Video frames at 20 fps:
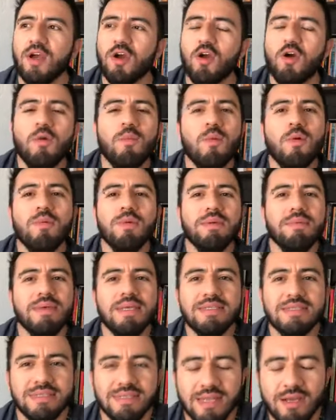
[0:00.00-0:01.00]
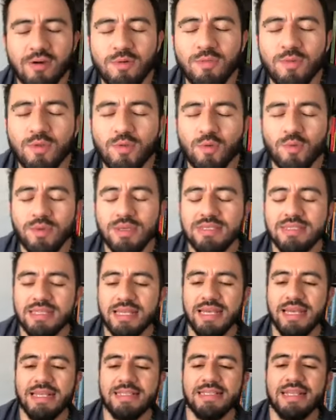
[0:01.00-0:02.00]
cómo viviste, cómo
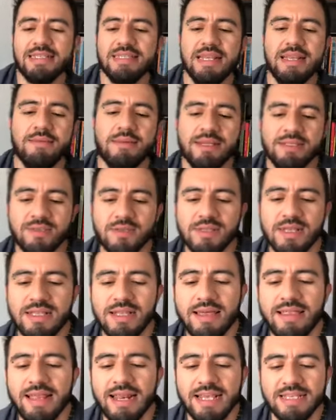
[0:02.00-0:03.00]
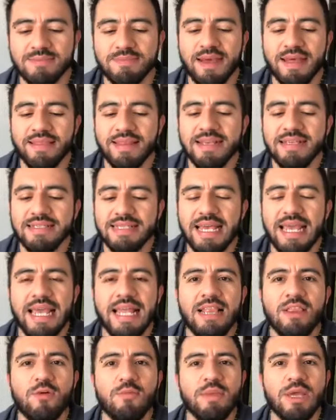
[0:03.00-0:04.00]
tuviste esta celebración del Día de las Madres
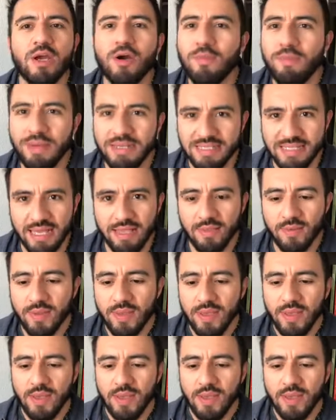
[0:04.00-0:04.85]
el domingo pasado.